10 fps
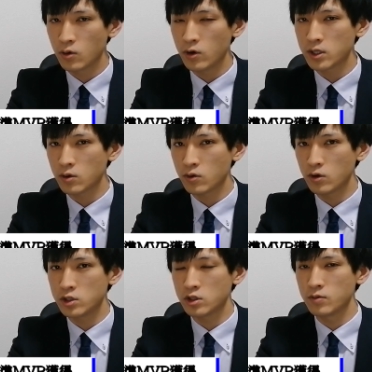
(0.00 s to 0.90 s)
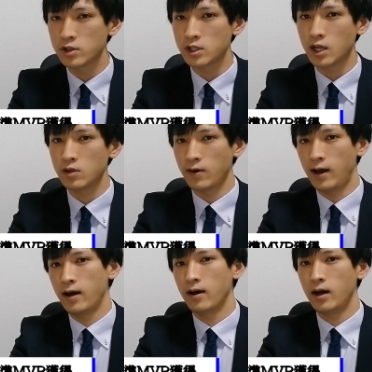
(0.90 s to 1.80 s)
どういったところに注目したらいいの
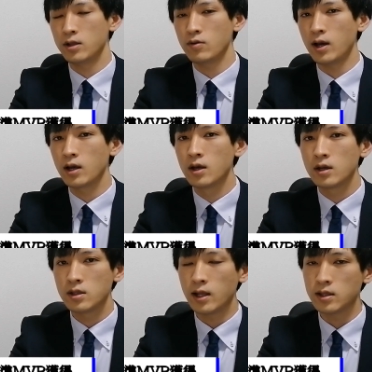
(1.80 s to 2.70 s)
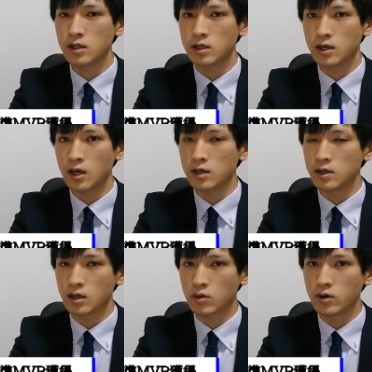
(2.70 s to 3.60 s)
か、あとは、なんで日経平
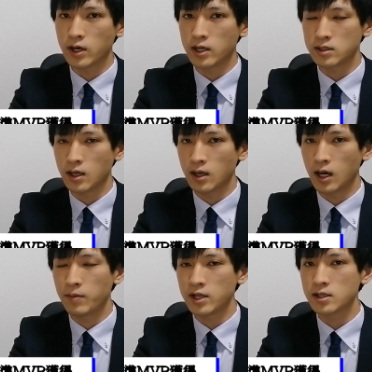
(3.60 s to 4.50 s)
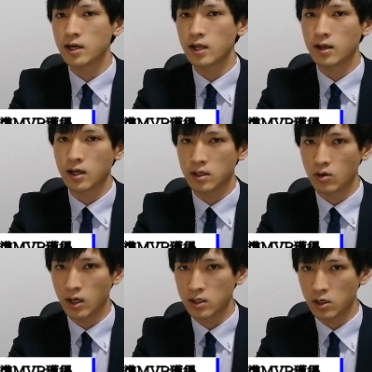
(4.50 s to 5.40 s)
均が今回ですね、あまり下がらなかった
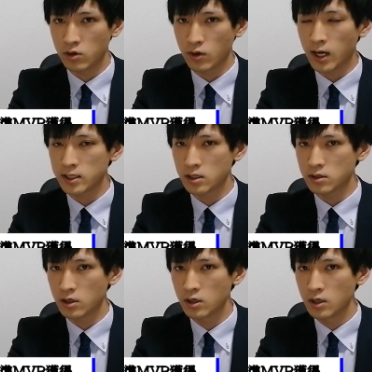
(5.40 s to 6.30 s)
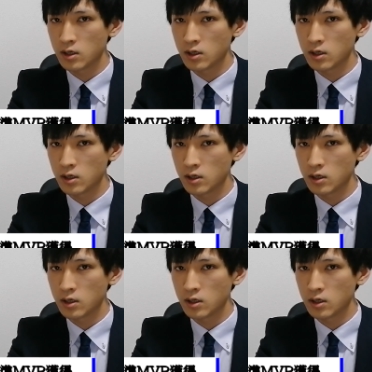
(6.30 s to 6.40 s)
のかっていう理由の解説、